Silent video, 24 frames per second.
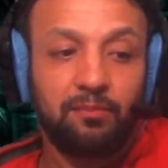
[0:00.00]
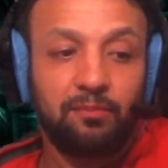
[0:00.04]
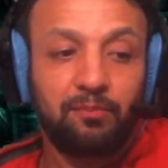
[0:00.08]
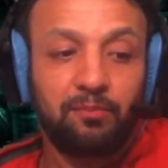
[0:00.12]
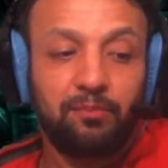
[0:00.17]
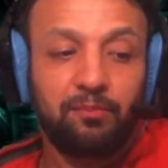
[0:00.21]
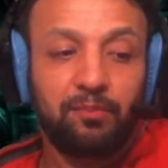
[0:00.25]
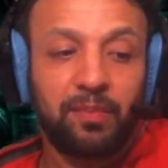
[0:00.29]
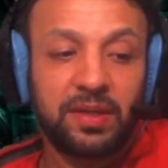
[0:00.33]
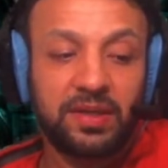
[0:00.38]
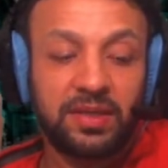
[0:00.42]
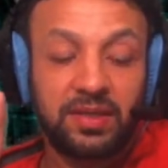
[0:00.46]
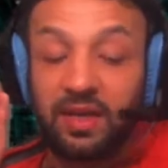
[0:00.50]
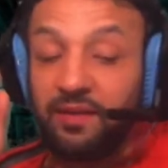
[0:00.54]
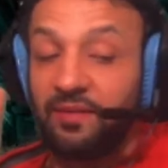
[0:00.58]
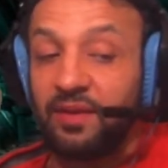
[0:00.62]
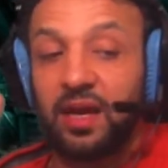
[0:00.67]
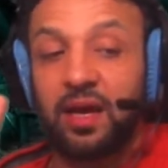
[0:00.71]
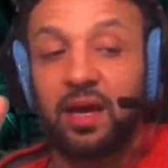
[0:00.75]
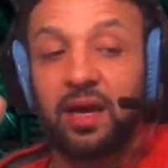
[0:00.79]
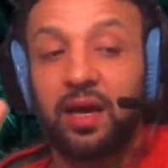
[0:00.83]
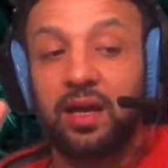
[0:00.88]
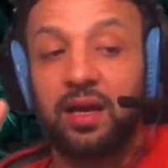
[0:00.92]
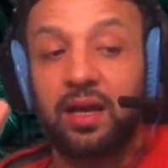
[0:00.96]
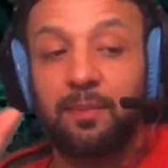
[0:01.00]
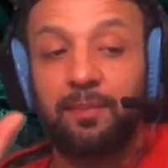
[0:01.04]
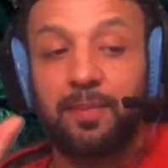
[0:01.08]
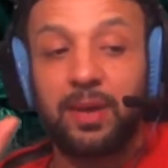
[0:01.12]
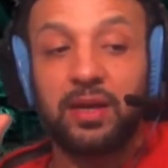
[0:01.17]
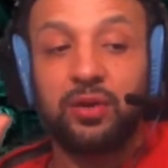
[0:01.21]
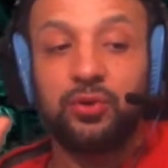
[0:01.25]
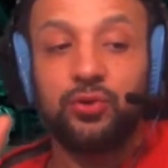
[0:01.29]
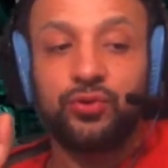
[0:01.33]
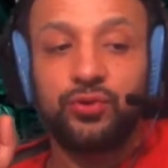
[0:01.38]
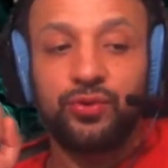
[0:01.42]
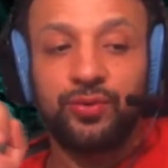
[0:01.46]
parce qu'il y avait la,
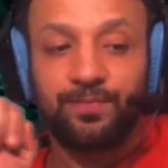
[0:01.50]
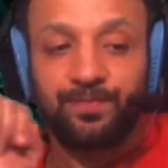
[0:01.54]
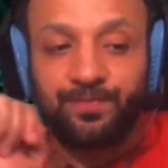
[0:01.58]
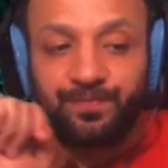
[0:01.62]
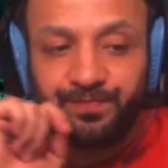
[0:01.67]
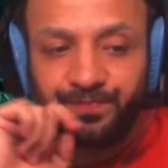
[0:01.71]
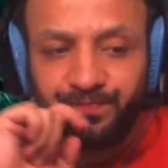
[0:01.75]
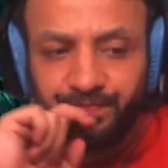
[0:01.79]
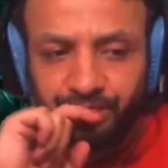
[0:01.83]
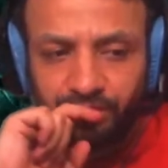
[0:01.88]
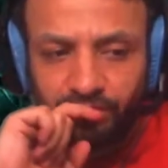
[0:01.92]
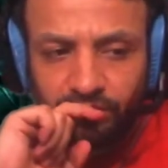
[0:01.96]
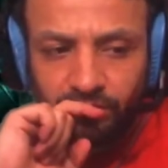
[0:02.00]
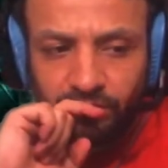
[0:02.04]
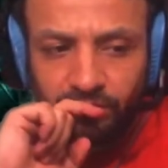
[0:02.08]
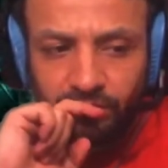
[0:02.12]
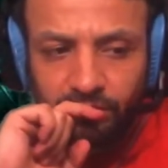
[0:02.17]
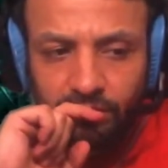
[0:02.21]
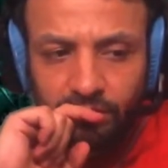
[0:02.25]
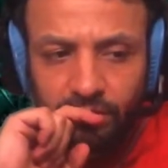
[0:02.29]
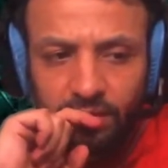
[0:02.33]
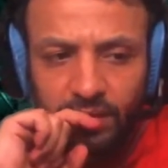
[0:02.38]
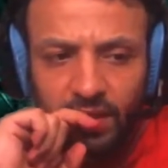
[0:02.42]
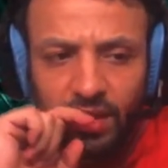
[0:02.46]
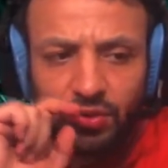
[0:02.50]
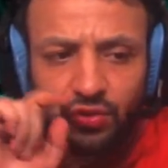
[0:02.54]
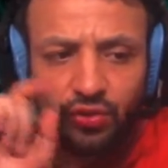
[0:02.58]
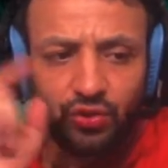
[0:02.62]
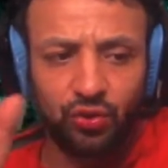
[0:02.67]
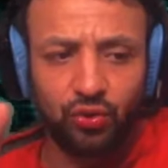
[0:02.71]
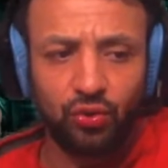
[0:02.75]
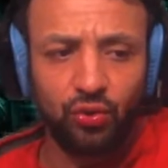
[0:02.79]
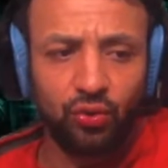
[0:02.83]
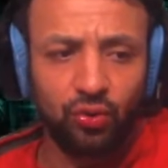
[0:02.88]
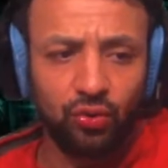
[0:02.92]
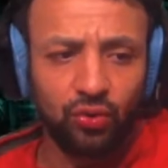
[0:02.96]
pleine lune. Du
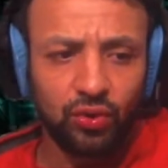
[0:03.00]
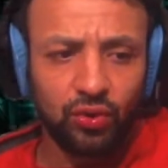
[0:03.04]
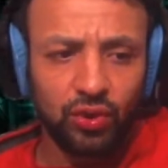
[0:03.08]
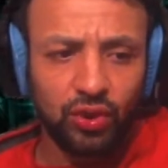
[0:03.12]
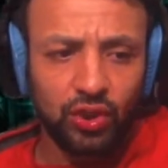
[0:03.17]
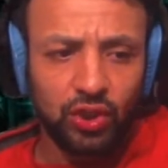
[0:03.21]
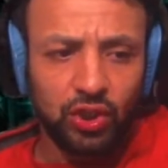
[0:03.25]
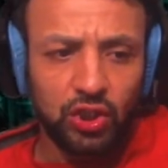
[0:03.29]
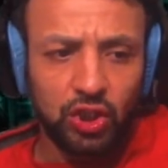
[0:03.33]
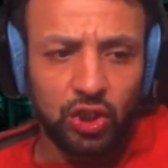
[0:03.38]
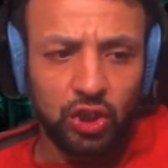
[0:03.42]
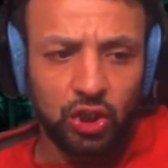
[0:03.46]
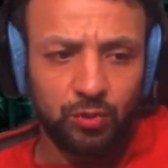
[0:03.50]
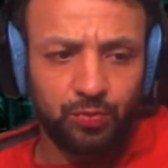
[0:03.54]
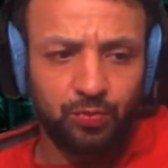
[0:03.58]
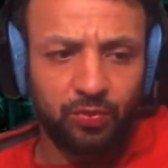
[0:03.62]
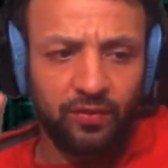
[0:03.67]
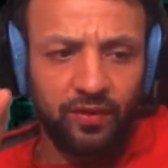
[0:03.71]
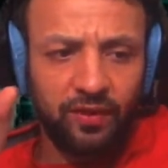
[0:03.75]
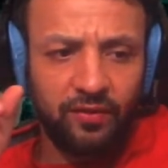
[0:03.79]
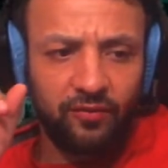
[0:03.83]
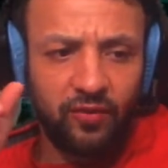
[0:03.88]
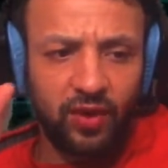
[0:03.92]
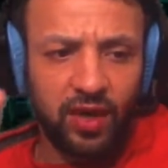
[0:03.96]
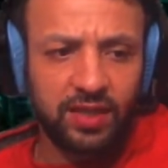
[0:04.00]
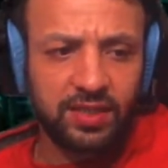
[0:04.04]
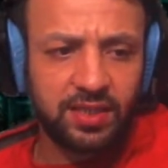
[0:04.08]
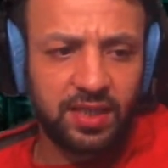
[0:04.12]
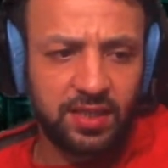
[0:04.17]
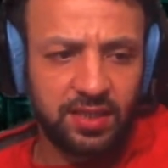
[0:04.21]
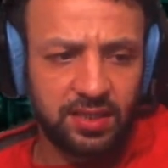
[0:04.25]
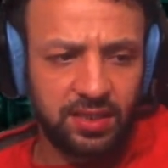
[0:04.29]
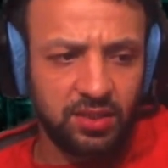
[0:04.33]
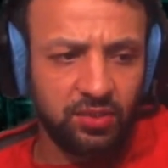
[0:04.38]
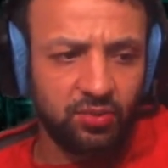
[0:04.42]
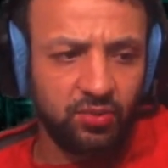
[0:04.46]
coup, je pouvais voir sa
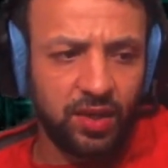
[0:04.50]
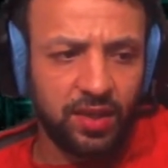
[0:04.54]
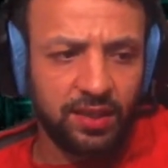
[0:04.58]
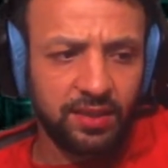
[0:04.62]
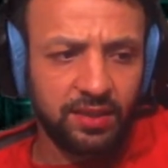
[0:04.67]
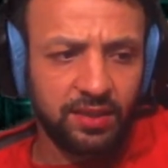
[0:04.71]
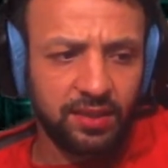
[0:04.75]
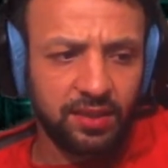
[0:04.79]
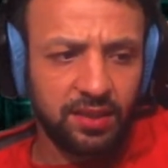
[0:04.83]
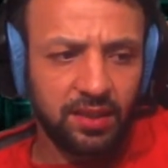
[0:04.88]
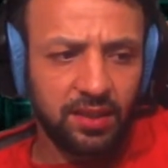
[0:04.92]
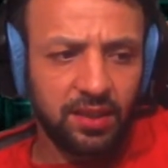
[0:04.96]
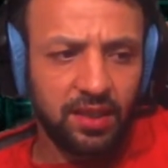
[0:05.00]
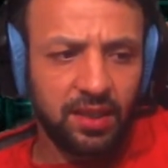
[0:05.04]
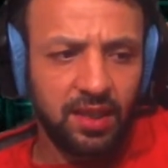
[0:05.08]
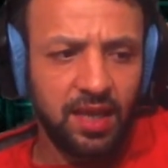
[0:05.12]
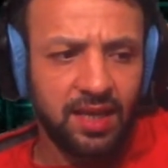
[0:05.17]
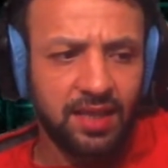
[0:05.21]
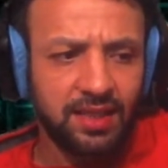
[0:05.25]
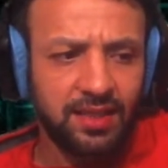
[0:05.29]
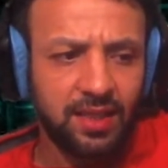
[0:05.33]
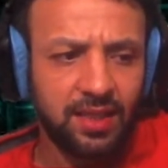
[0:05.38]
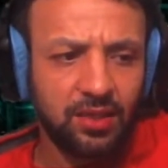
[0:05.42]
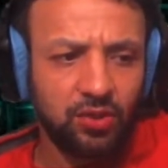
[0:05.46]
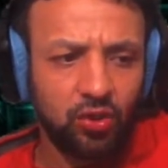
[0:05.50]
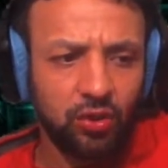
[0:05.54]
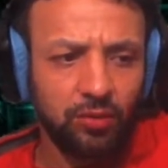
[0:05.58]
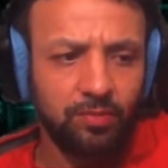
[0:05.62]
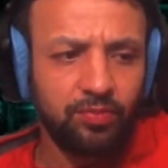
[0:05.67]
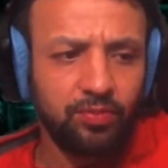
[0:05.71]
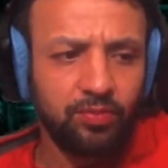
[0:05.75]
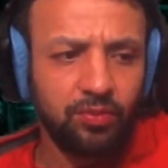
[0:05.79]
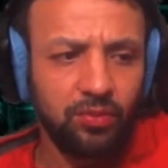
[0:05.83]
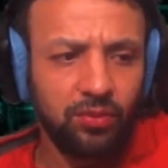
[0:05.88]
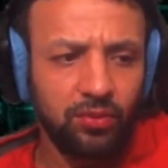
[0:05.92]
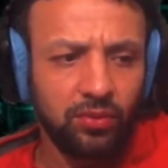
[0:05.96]
silhouette et il était
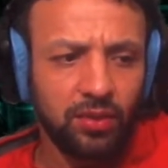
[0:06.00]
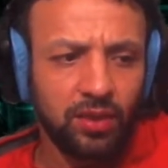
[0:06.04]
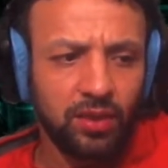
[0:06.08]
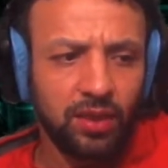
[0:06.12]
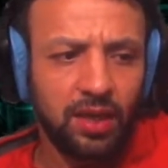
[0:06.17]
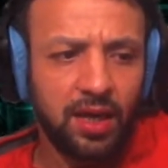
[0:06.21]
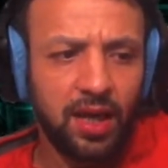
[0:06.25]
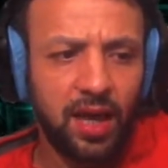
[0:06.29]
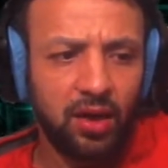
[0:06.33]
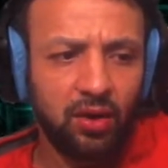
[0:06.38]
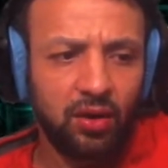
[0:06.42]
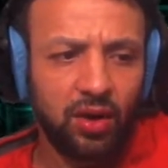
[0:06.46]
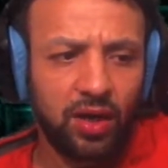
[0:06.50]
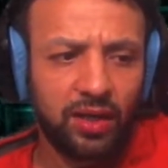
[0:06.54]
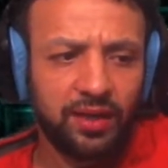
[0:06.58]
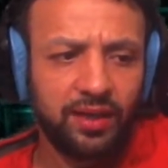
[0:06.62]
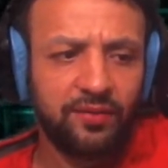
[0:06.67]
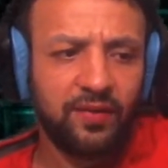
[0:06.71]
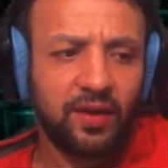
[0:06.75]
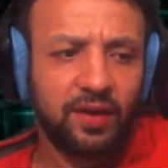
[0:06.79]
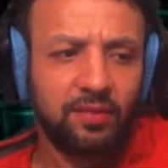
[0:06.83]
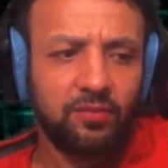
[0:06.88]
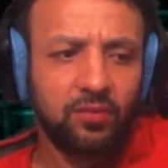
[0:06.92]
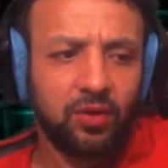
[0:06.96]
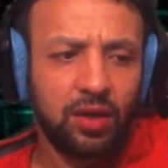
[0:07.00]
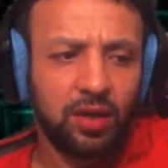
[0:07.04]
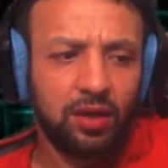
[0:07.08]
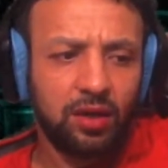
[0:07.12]
debout à regarder vers moi.